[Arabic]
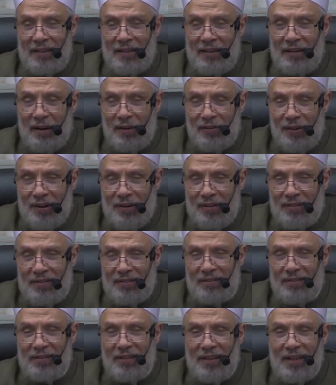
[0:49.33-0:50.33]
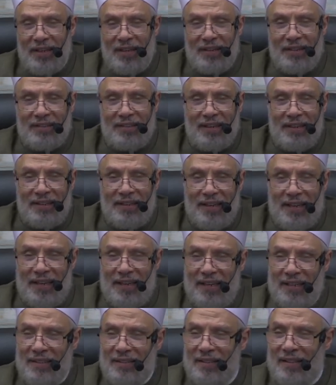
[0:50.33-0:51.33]
كفرت
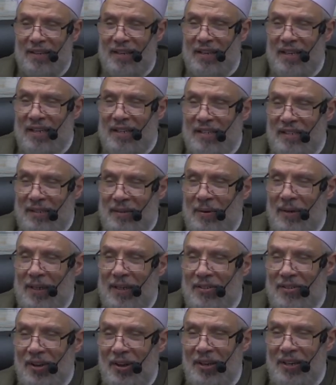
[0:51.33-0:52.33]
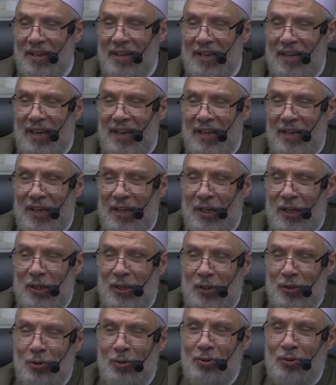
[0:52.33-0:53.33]
ارتديت زواجي صحيح
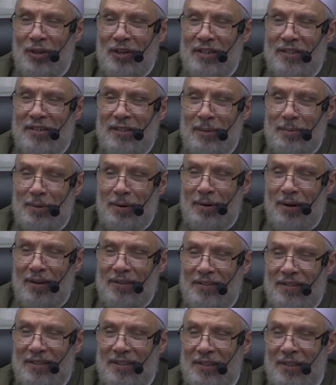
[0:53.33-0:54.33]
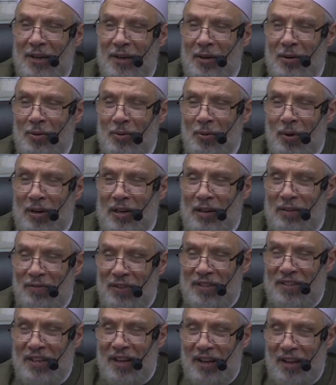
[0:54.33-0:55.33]
زوجتي لسه مراتي ولا
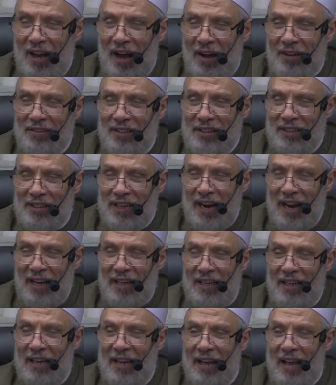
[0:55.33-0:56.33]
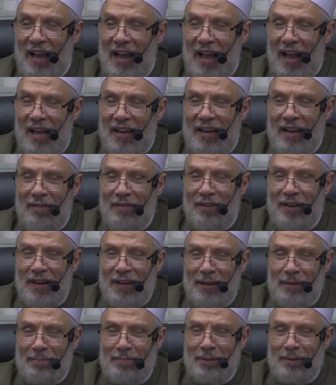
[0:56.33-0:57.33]
انفسح عقد نكاحي أنا
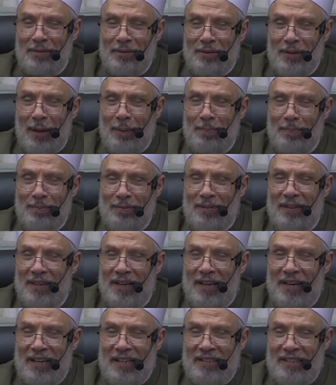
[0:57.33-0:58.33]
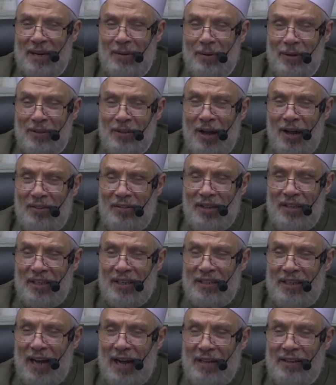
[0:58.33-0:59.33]
فين بالضبط إذا
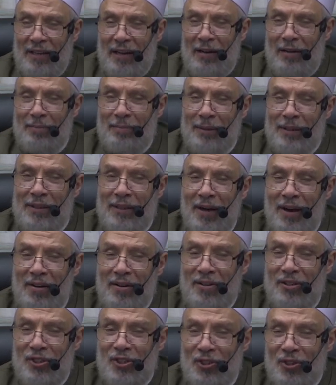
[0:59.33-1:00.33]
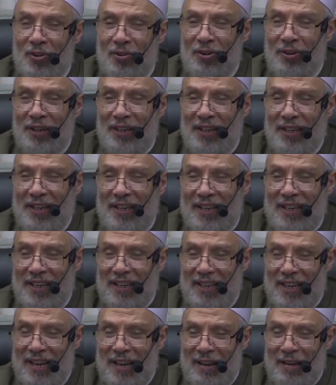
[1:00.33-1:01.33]
وضعتني تحت المجهر
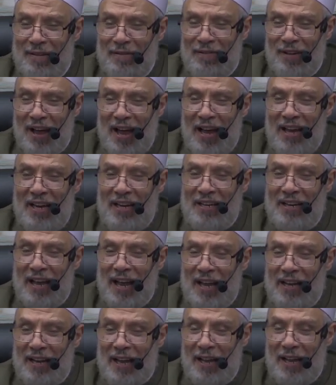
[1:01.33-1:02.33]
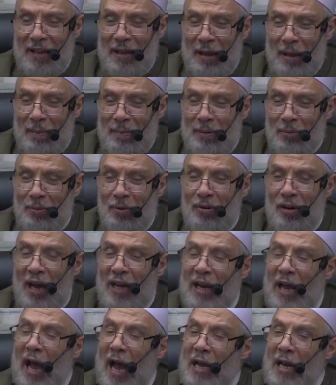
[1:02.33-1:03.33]
الشرعي فأين أنا بيقول لي
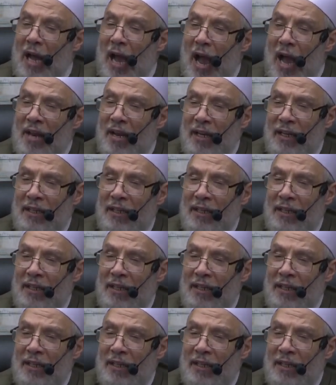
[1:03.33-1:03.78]
أنا أنا أنا